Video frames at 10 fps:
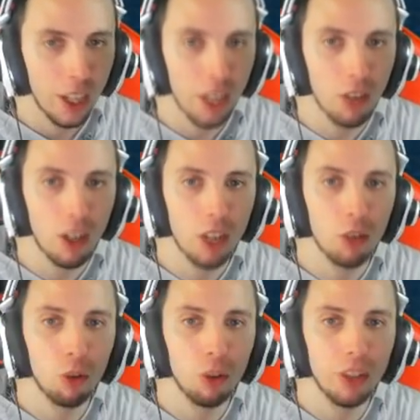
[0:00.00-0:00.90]
Et voilà,
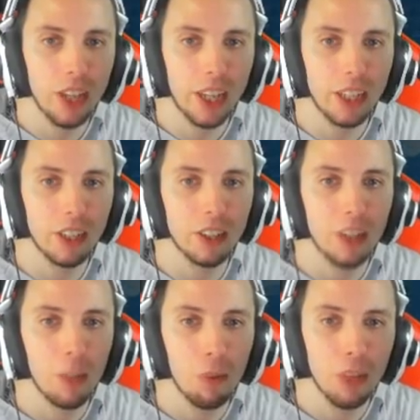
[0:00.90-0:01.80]
du coup, tac,
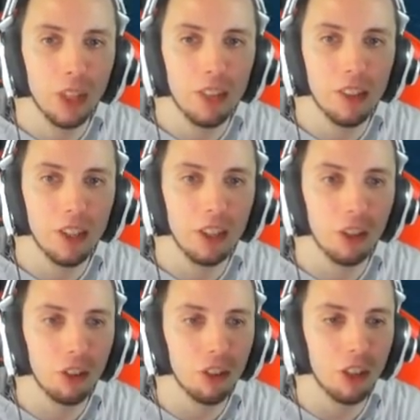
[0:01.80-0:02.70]
t'as plus qu'à laisser des
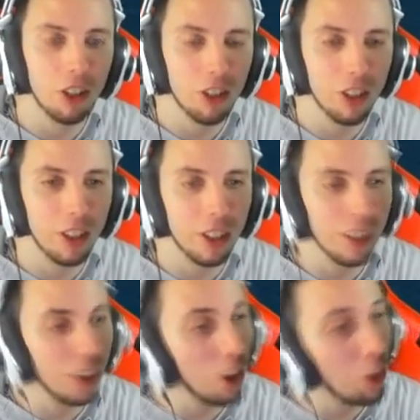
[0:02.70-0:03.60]
cœurs s'engager,
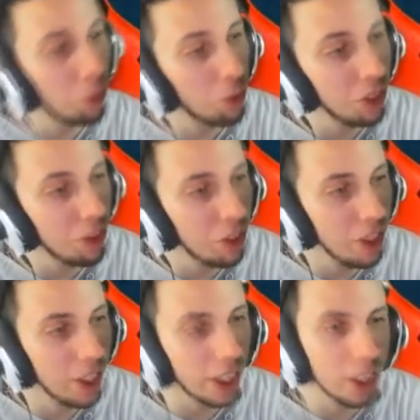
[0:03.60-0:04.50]
nanana, hop, le
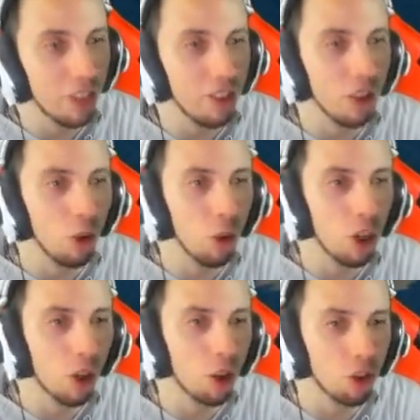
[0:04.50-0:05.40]
défi est réalisé en haut
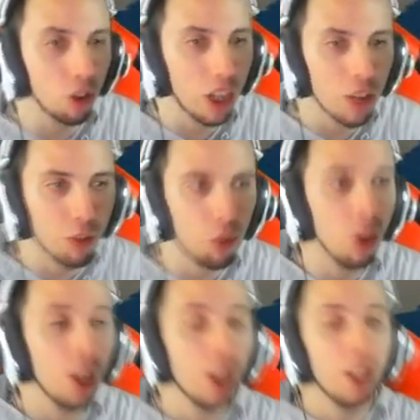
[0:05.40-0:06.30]
à gauche, on l'a
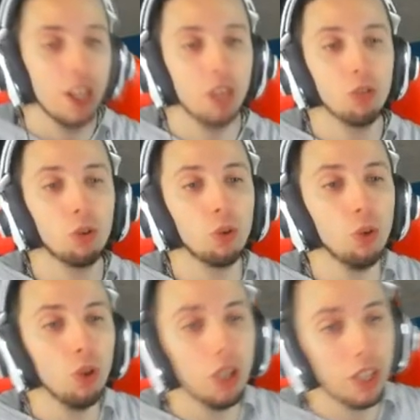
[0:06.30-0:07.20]
vu. Et du
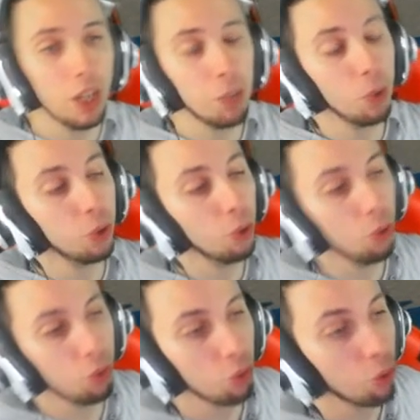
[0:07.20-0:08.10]
coup, les
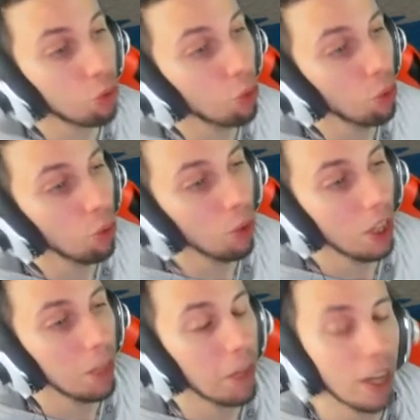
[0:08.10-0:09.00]
poteaux, sur ce,
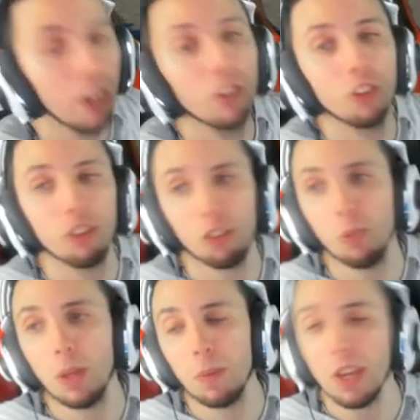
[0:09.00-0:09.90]
et eh bah,
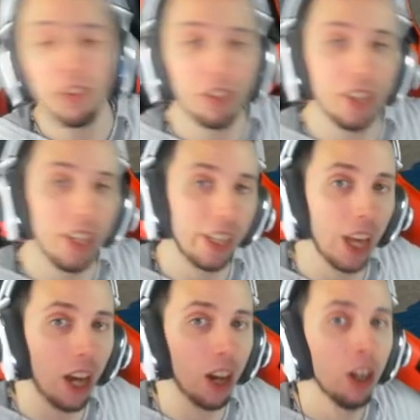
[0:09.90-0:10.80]
ciao, bye bye, c'était
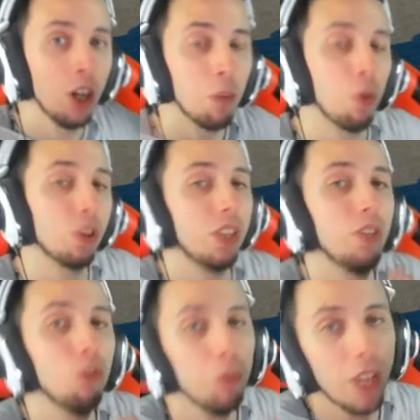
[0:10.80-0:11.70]
Icar,
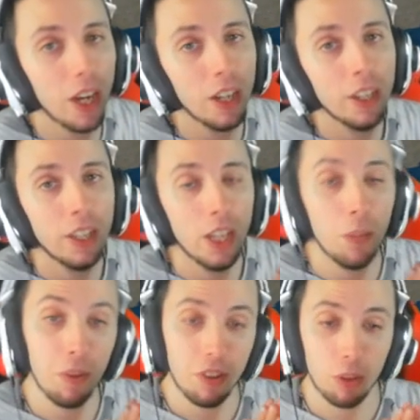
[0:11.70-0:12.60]
portez-vous bien,
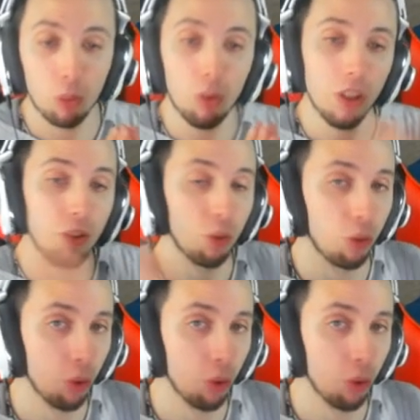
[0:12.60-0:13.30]
et puis c'est tout, et sur